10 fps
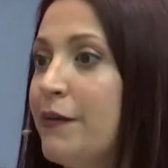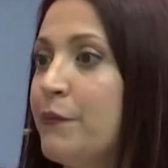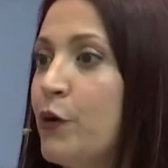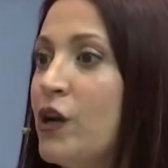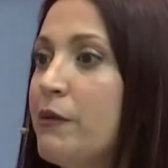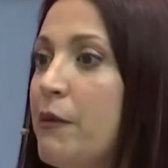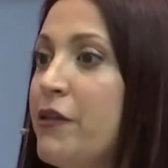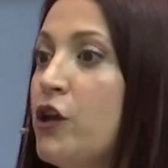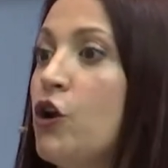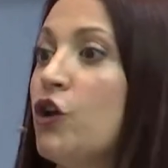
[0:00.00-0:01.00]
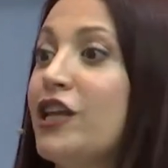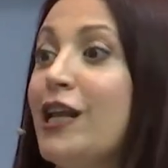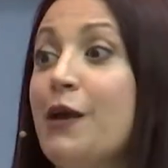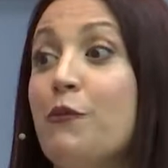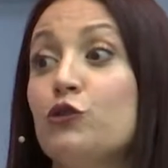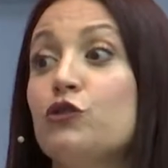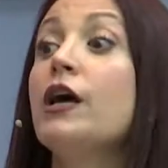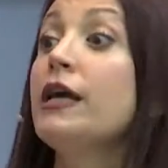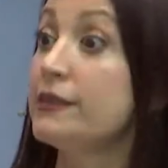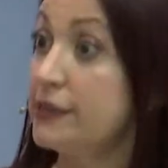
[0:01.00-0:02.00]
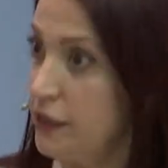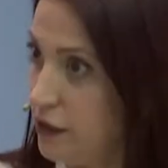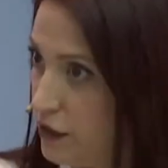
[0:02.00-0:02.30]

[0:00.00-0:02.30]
por hay muchas personas que saben que no